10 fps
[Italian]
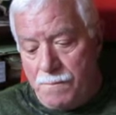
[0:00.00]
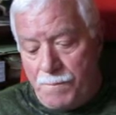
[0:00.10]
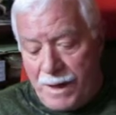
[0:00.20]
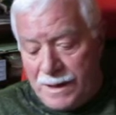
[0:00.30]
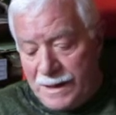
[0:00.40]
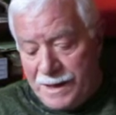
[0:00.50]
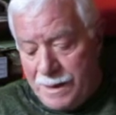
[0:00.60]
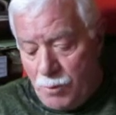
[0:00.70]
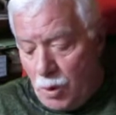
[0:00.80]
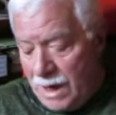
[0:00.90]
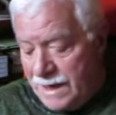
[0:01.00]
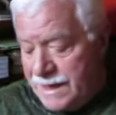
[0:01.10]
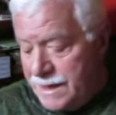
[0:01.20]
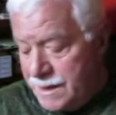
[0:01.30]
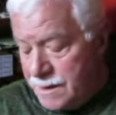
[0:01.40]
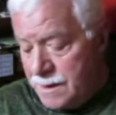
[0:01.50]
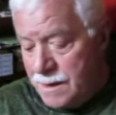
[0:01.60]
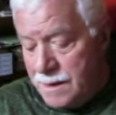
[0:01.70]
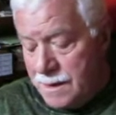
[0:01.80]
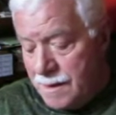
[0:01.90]
parleremo anche
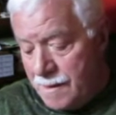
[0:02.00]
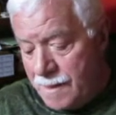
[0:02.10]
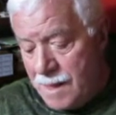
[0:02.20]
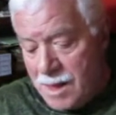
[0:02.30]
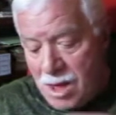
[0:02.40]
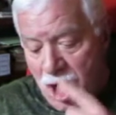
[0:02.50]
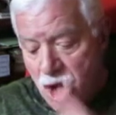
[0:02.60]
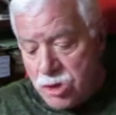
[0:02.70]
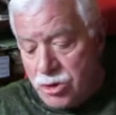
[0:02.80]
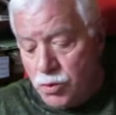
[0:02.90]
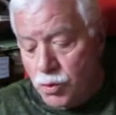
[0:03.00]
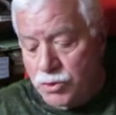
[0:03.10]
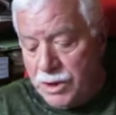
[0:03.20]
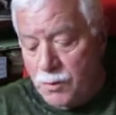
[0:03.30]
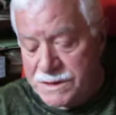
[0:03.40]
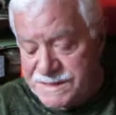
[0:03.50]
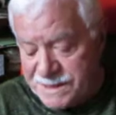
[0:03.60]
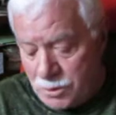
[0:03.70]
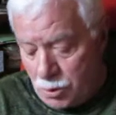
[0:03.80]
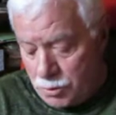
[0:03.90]
di tutte
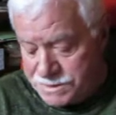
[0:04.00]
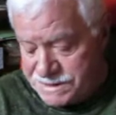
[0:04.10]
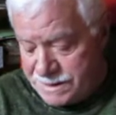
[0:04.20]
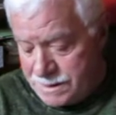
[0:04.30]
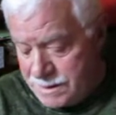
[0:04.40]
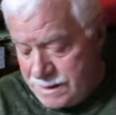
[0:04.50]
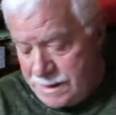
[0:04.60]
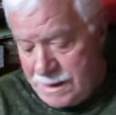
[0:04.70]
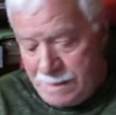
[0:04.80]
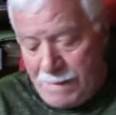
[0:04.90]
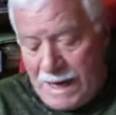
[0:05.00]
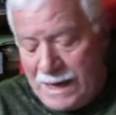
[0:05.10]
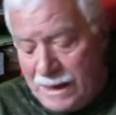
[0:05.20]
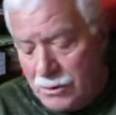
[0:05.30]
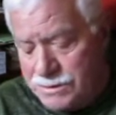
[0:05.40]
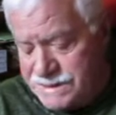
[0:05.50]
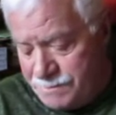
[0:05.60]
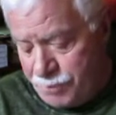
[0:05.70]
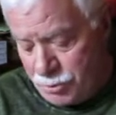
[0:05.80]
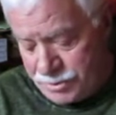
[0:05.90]
queste cose ma la cosa
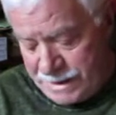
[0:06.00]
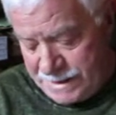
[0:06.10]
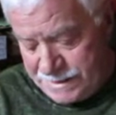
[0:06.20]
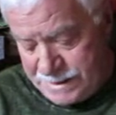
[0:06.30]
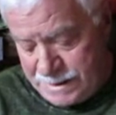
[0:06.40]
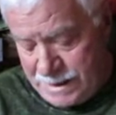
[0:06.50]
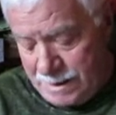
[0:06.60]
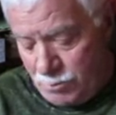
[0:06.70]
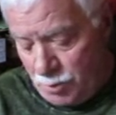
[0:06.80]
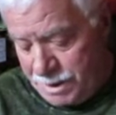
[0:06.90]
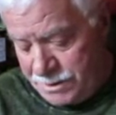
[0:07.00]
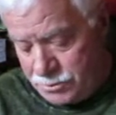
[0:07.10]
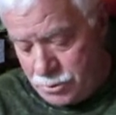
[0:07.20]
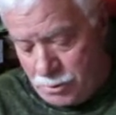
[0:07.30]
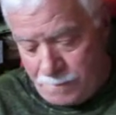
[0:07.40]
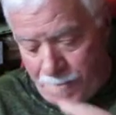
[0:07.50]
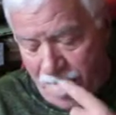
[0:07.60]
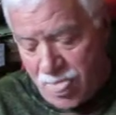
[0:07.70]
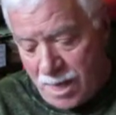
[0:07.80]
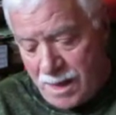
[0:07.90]
importante al momento
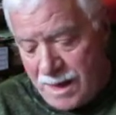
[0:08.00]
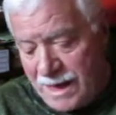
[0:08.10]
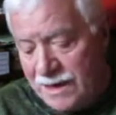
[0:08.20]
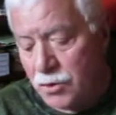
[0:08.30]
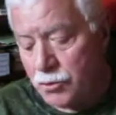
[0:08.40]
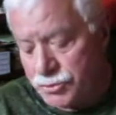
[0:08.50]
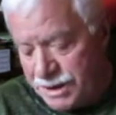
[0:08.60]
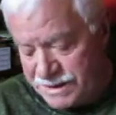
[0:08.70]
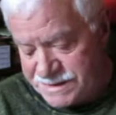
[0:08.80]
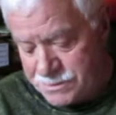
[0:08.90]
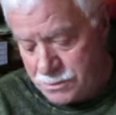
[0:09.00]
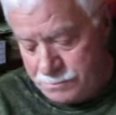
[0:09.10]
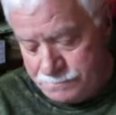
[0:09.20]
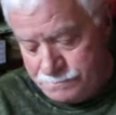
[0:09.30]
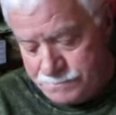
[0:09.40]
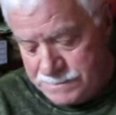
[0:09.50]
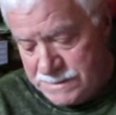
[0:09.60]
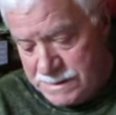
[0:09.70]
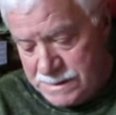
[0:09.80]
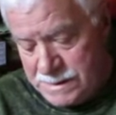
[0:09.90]
è il contesto
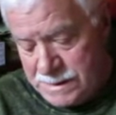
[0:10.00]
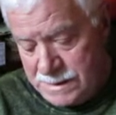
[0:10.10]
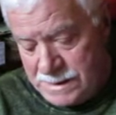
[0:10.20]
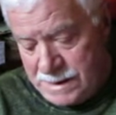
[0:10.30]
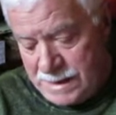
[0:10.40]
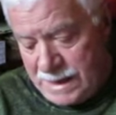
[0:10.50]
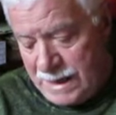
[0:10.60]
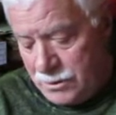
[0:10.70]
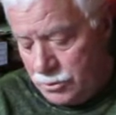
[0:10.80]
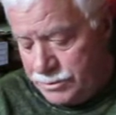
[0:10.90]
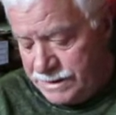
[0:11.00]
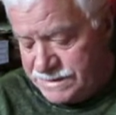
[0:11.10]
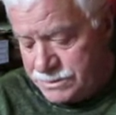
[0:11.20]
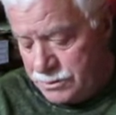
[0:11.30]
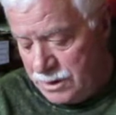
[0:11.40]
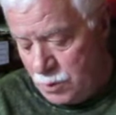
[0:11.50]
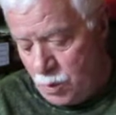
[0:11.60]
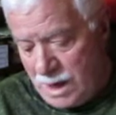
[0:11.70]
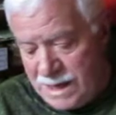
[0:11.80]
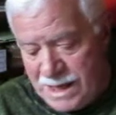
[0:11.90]
è il contesto nel
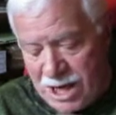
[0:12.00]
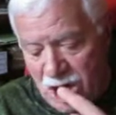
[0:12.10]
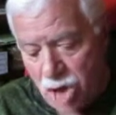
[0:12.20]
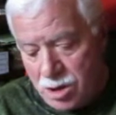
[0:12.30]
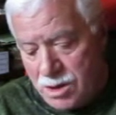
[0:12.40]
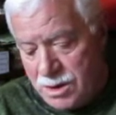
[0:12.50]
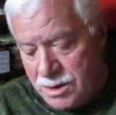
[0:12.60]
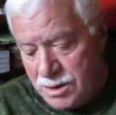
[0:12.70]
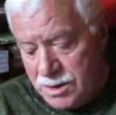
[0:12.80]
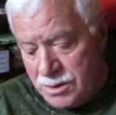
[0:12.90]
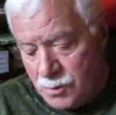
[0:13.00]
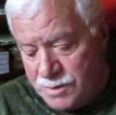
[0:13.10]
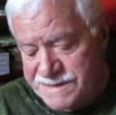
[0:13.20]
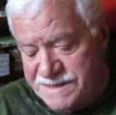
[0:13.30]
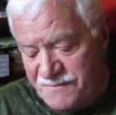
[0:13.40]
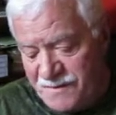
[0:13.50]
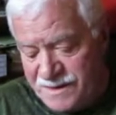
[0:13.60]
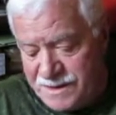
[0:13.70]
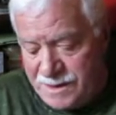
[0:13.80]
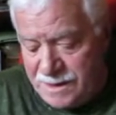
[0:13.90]
quale questi
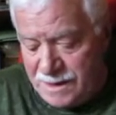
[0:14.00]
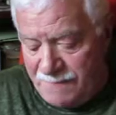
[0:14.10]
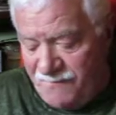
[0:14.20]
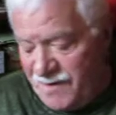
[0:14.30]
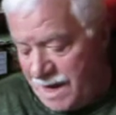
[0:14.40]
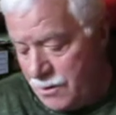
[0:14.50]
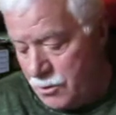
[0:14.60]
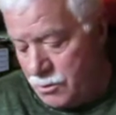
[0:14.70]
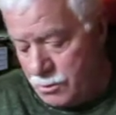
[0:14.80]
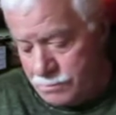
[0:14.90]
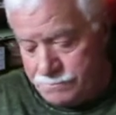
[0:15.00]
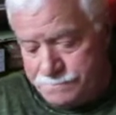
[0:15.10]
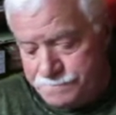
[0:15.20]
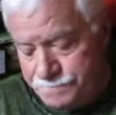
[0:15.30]
fatti avvengono